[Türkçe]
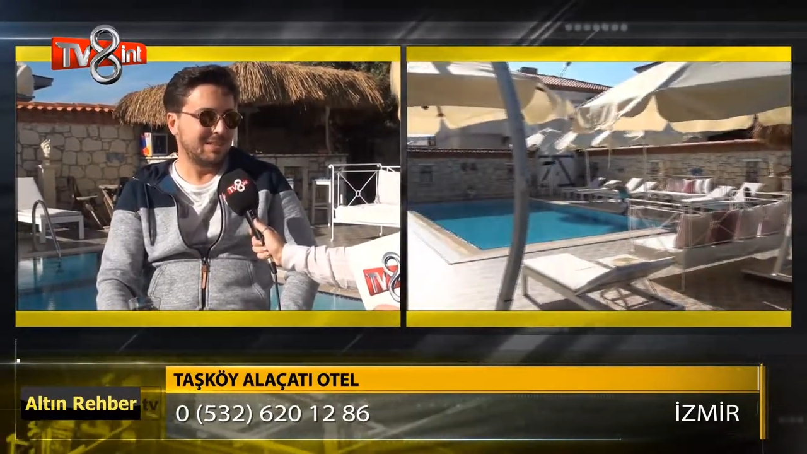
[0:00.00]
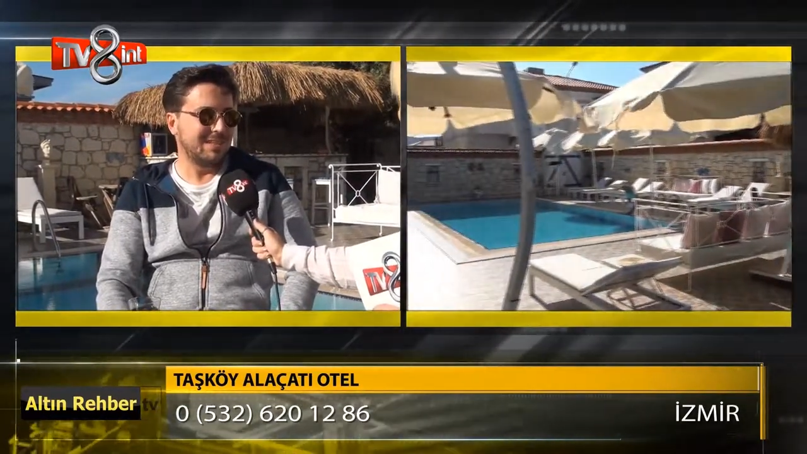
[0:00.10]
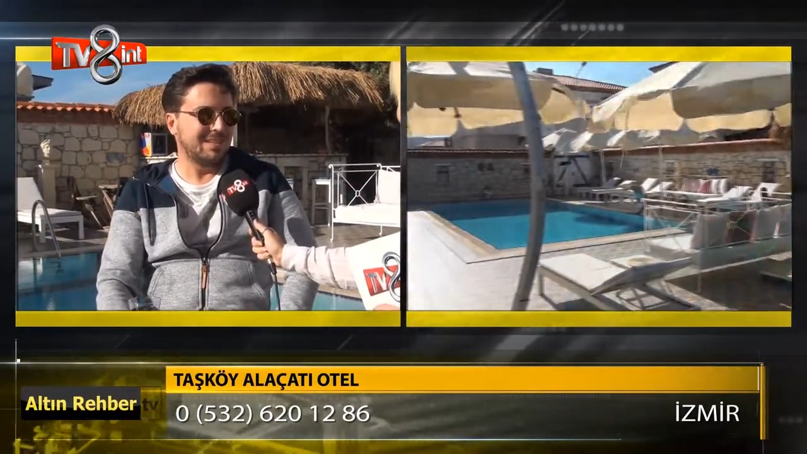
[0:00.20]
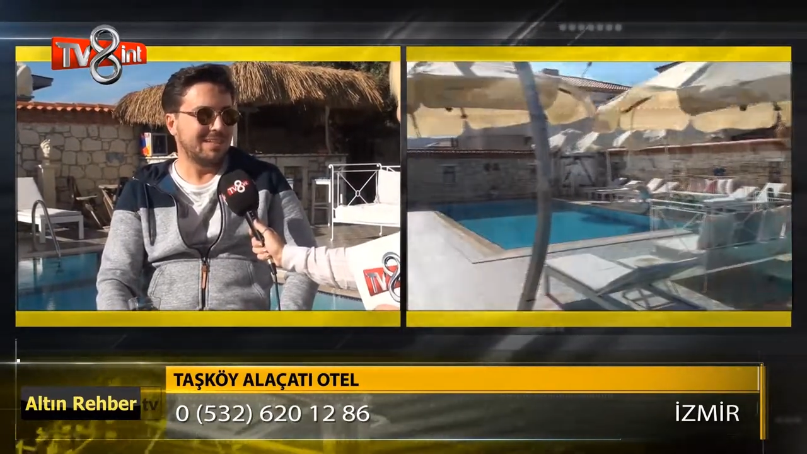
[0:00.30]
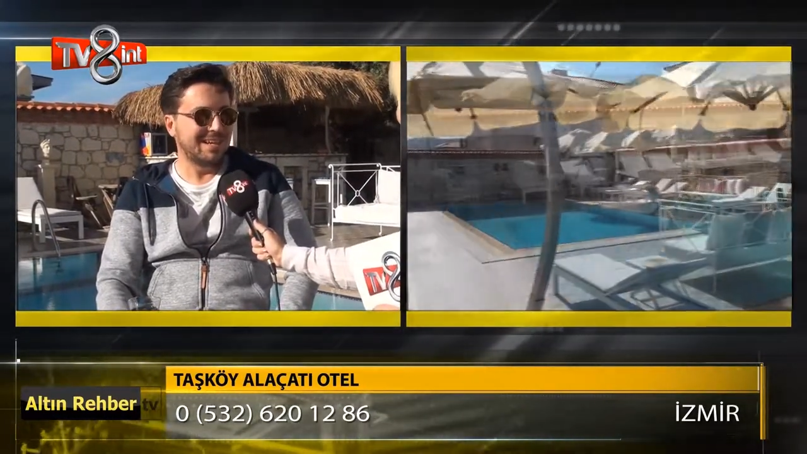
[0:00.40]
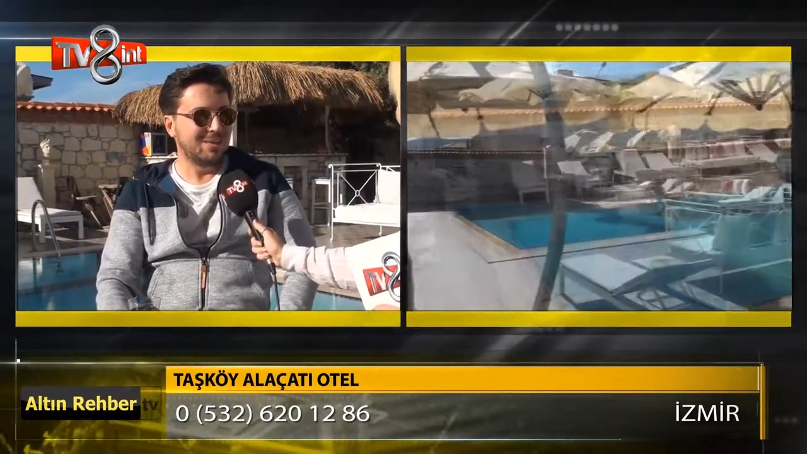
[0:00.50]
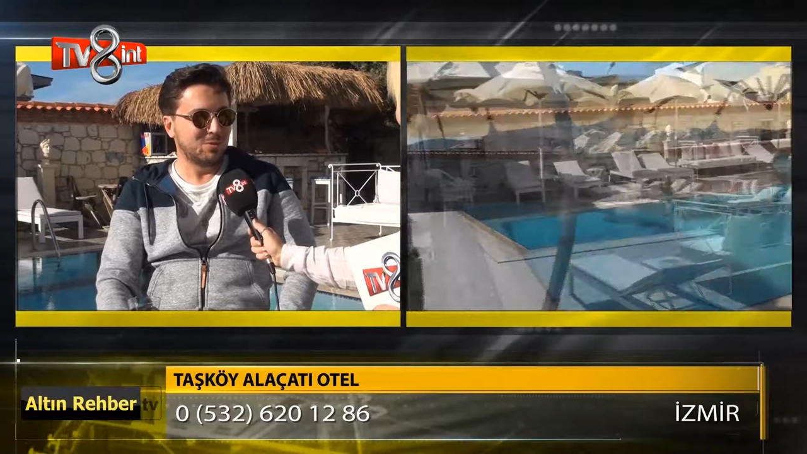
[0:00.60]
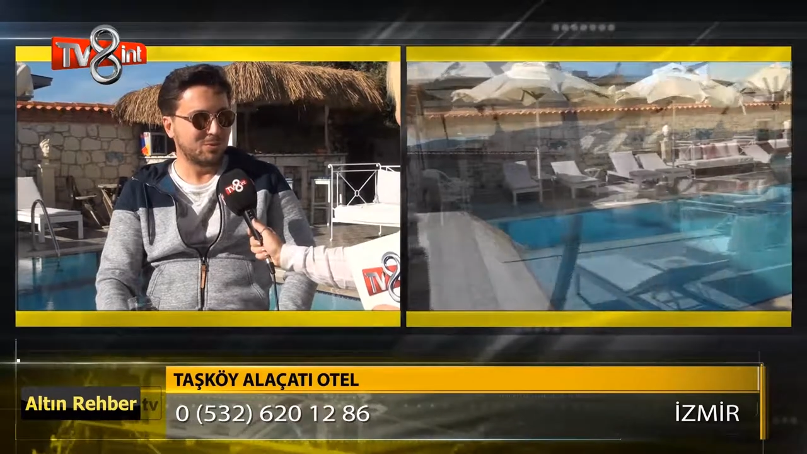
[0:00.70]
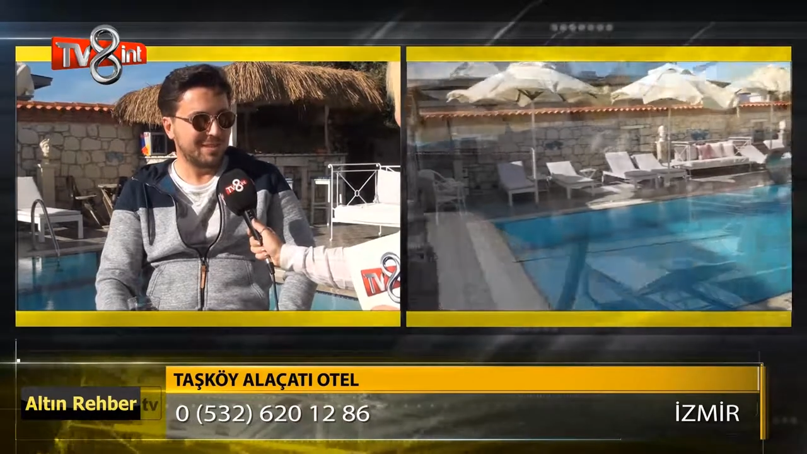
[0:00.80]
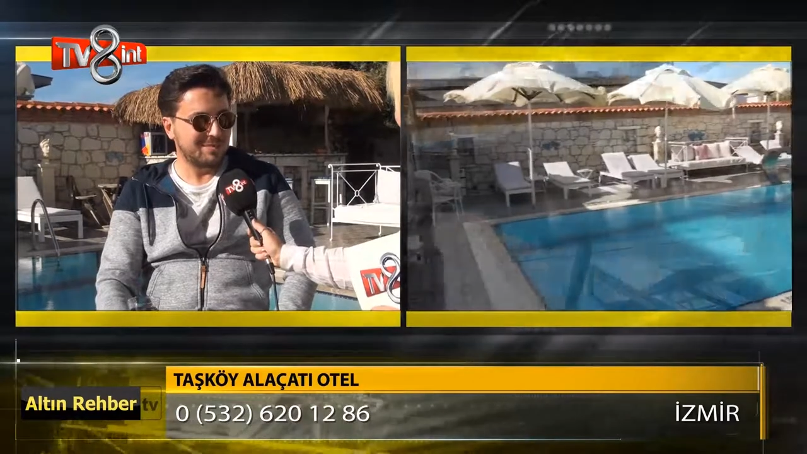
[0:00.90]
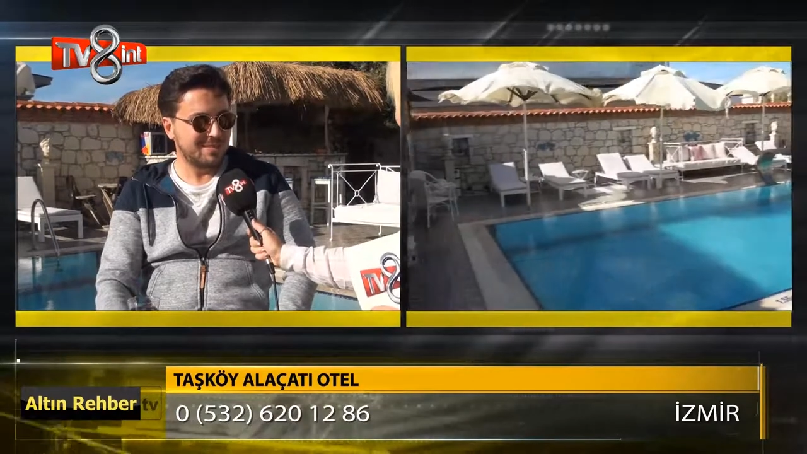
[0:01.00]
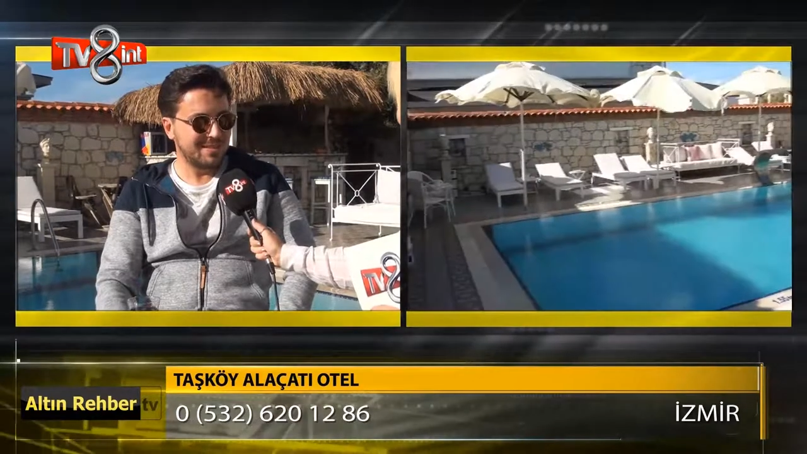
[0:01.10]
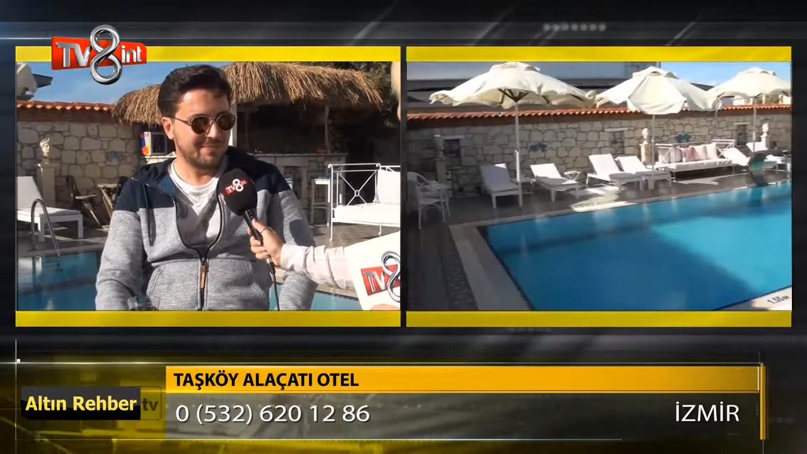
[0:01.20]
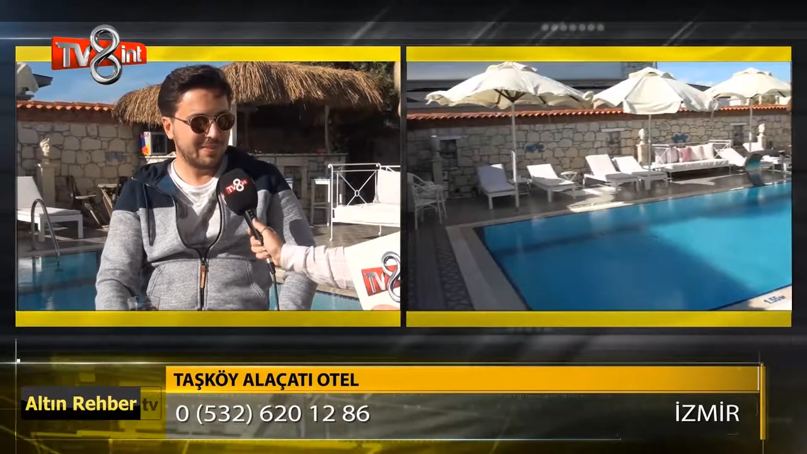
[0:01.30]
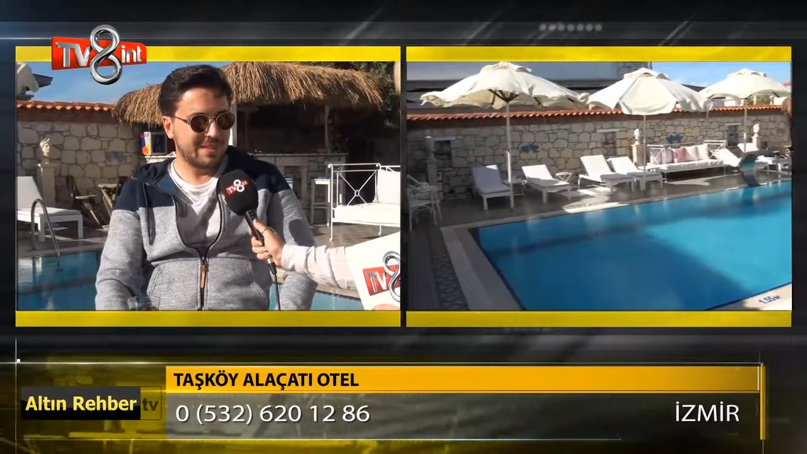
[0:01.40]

e, gelen konuklarımızı.